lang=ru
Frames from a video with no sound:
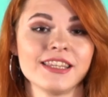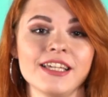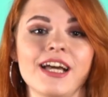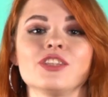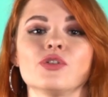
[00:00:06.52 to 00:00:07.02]

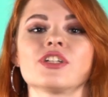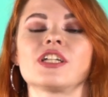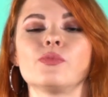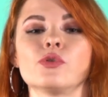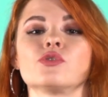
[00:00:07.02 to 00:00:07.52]
на которой
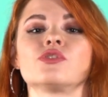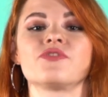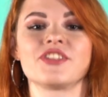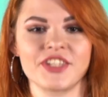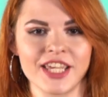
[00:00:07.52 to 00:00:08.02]
работают
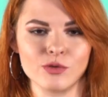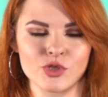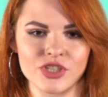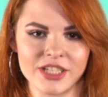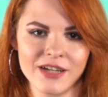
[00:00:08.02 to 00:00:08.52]
все
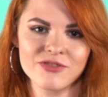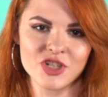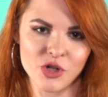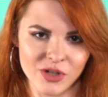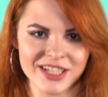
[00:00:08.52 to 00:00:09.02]
учителя в
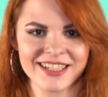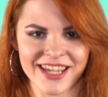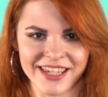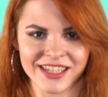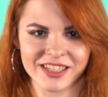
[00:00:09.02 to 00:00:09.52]
школе
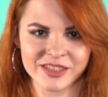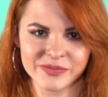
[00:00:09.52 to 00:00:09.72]
Skyeng.